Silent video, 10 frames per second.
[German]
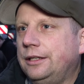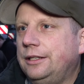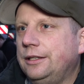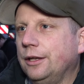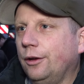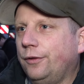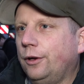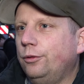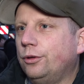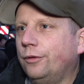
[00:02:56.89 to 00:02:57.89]
die, diese
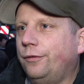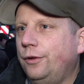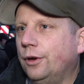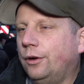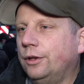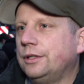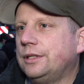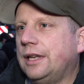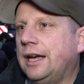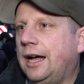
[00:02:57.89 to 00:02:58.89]
Rückvergütung für
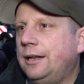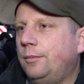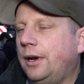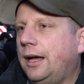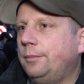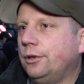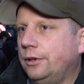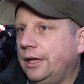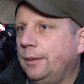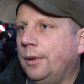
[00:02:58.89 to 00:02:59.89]
uns erhalten bleibt
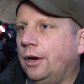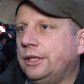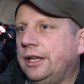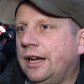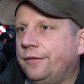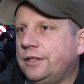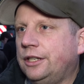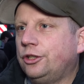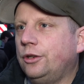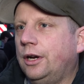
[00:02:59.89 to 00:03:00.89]
und eben auch die
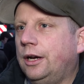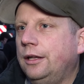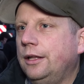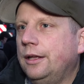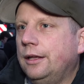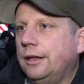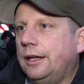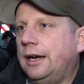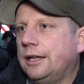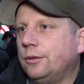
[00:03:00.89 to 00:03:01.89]

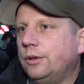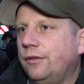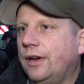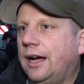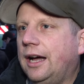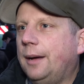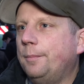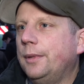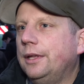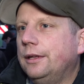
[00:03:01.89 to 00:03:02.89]
Kfz-Steuererlassung, die wir haben.